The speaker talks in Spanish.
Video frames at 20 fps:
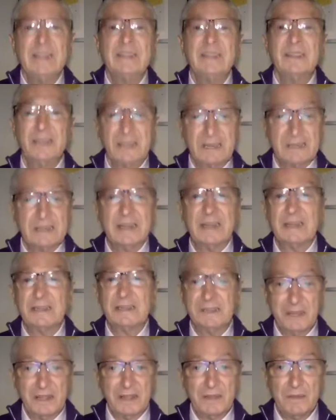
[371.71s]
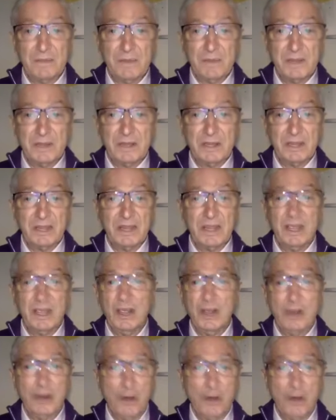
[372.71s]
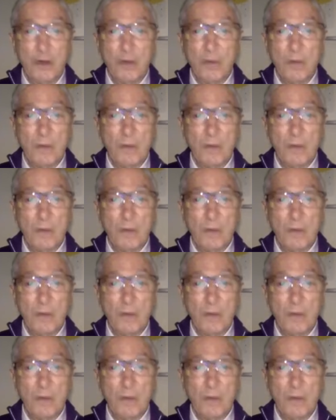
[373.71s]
Desgraciadamente no